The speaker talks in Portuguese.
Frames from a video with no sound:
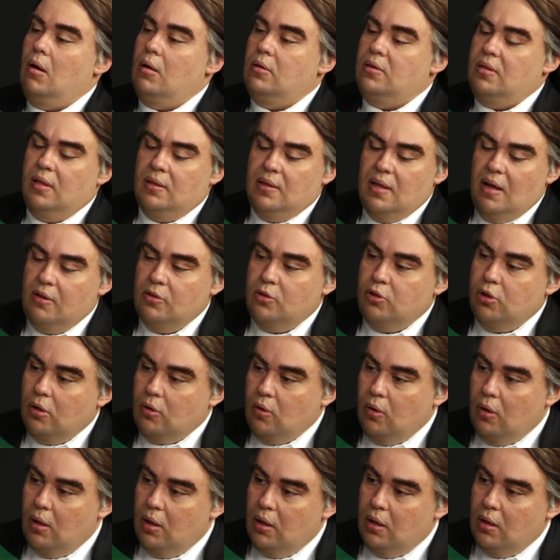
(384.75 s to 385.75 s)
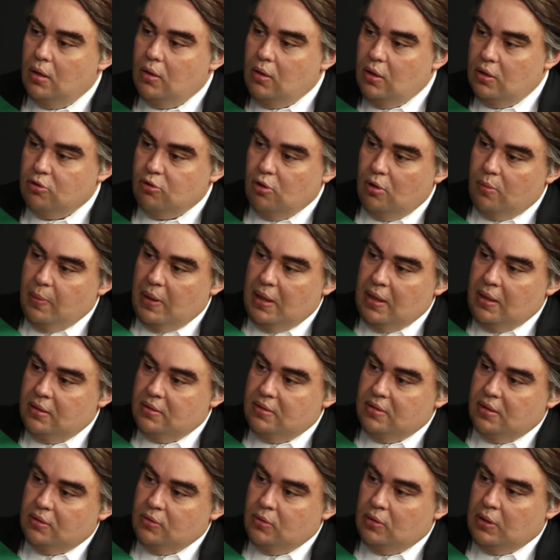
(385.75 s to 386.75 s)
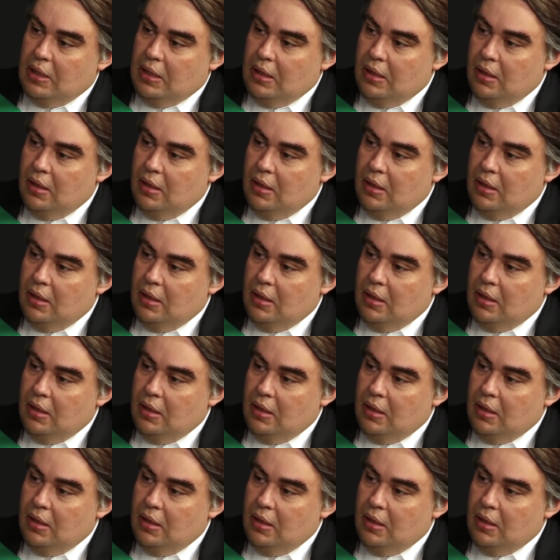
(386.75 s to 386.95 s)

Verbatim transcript: Você dá só com, com as coisas balançando